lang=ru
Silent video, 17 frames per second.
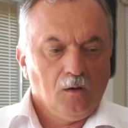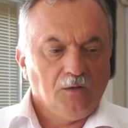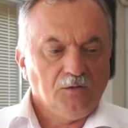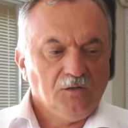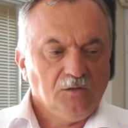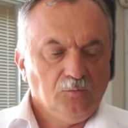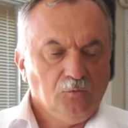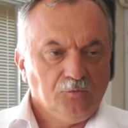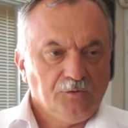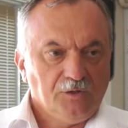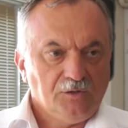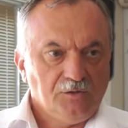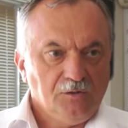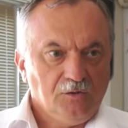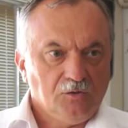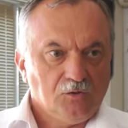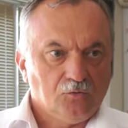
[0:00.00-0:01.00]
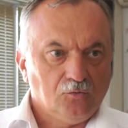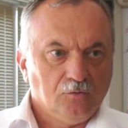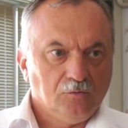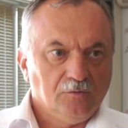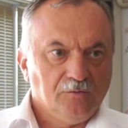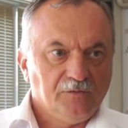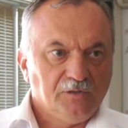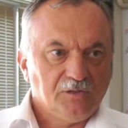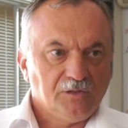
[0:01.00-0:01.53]
Хотел бы уточнить,
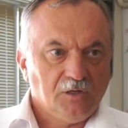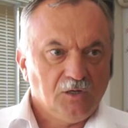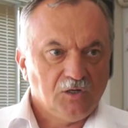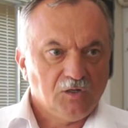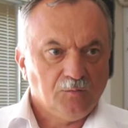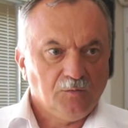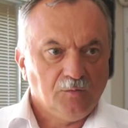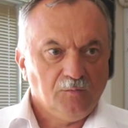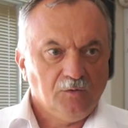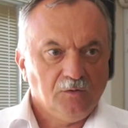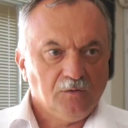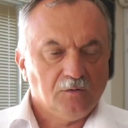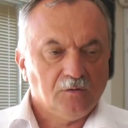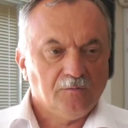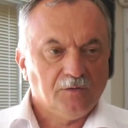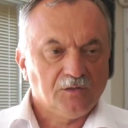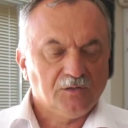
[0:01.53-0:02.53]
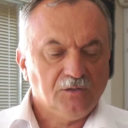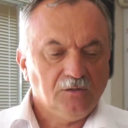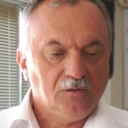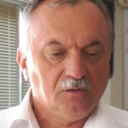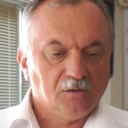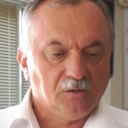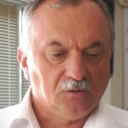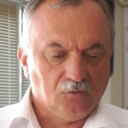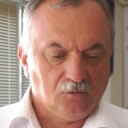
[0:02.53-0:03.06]
что в настоящий момент
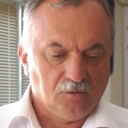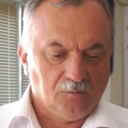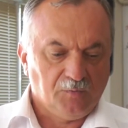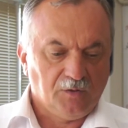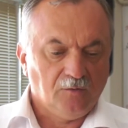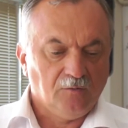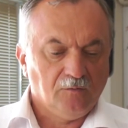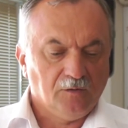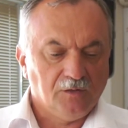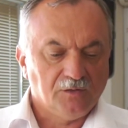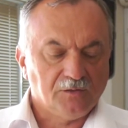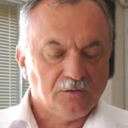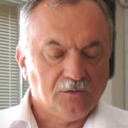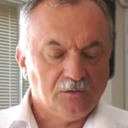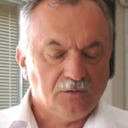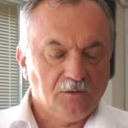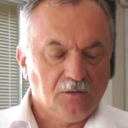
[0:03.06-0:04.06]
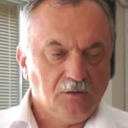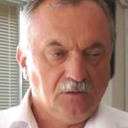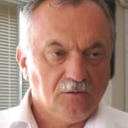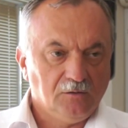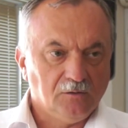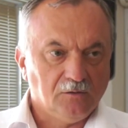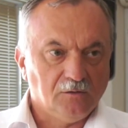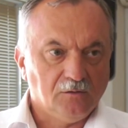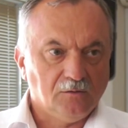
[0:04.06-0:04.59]
вакцина, которая прививается
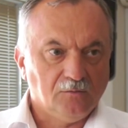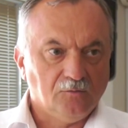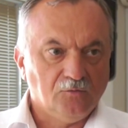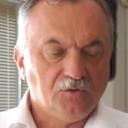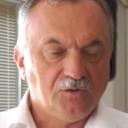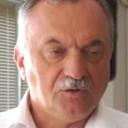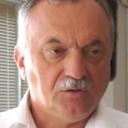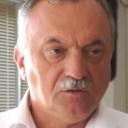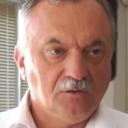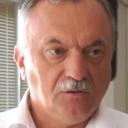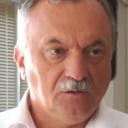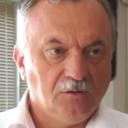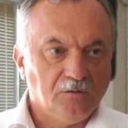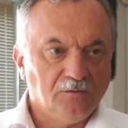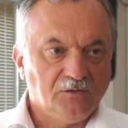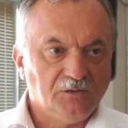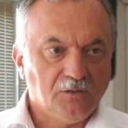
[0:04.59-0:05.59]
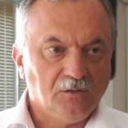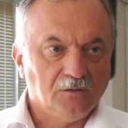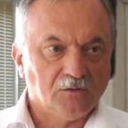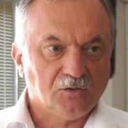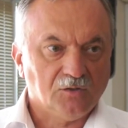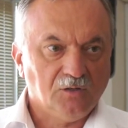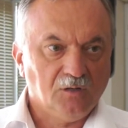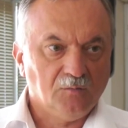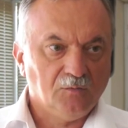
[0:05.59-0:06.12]
населению, учтены все
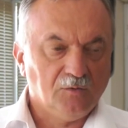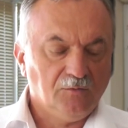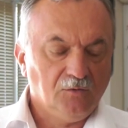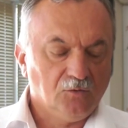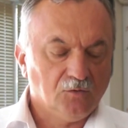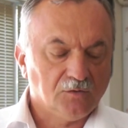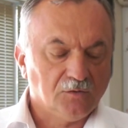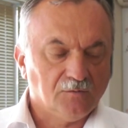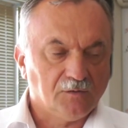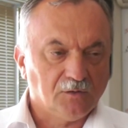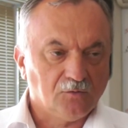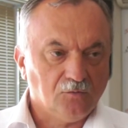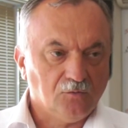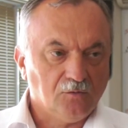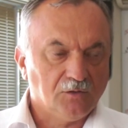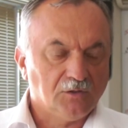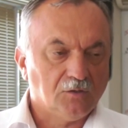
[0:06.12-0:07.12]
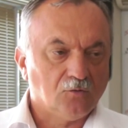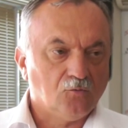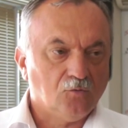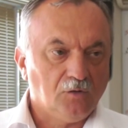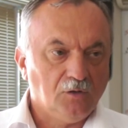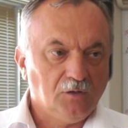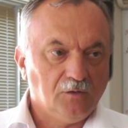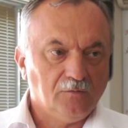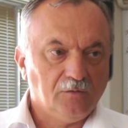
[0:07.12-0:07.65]
штаммы вирусов, которые
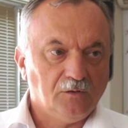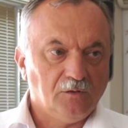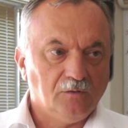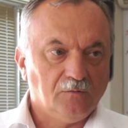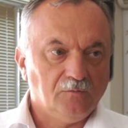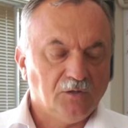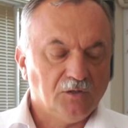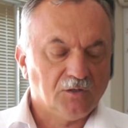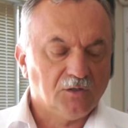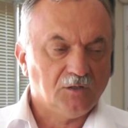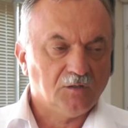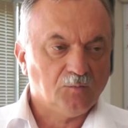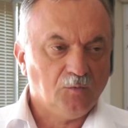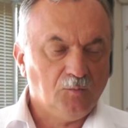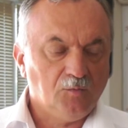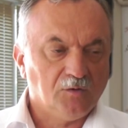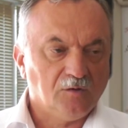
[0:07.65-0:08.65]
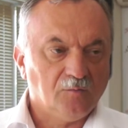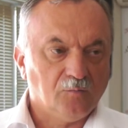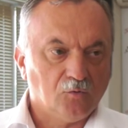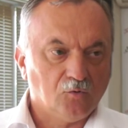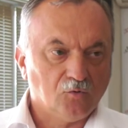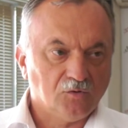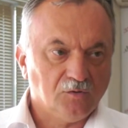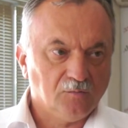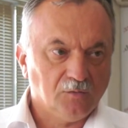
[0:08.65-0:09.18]
циркулировали в нашей республике в
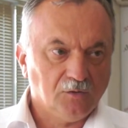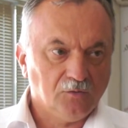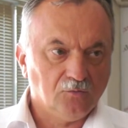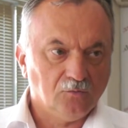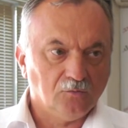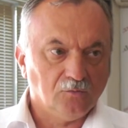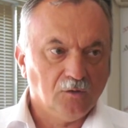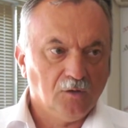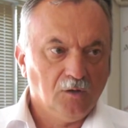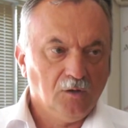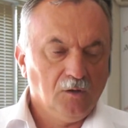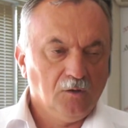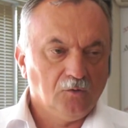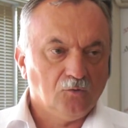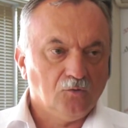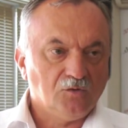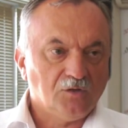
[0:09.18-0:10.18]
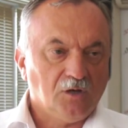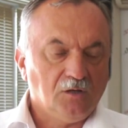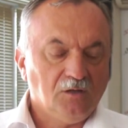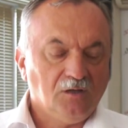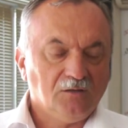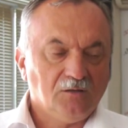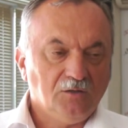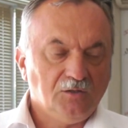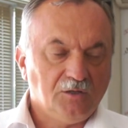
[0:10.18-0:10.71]
прошлом году. То есть
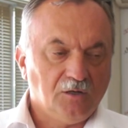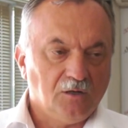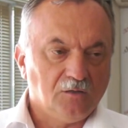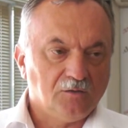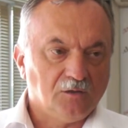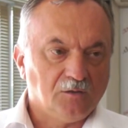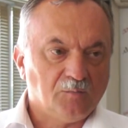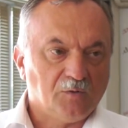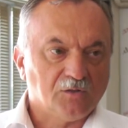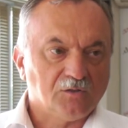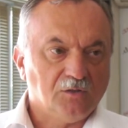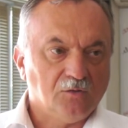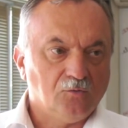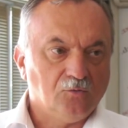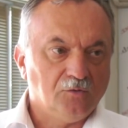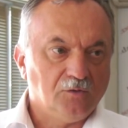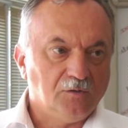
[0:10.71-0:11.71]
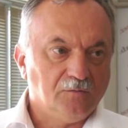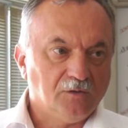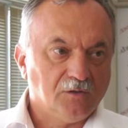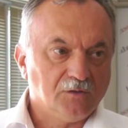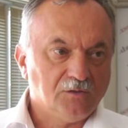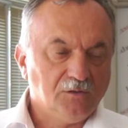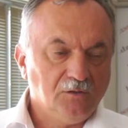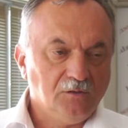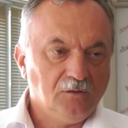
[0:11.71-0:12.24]
она отличается от прошлогодней
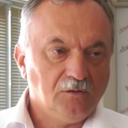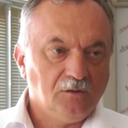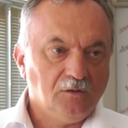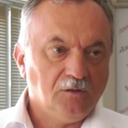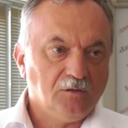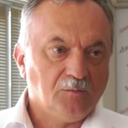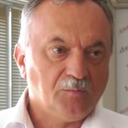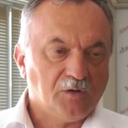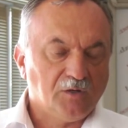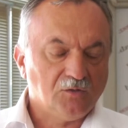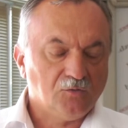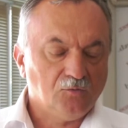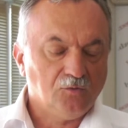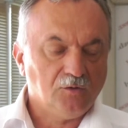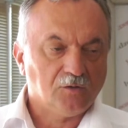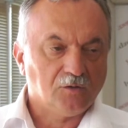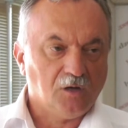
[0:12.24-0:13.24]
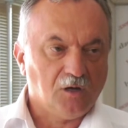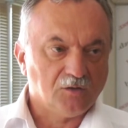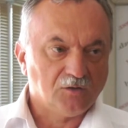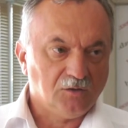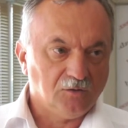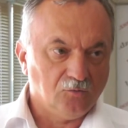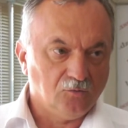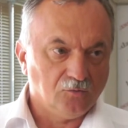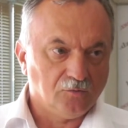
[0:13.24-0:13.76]
вакцины, и это происходит
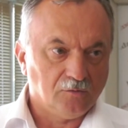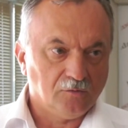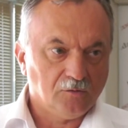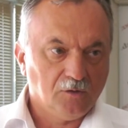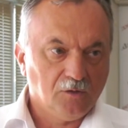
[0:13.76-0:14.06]
каждый год.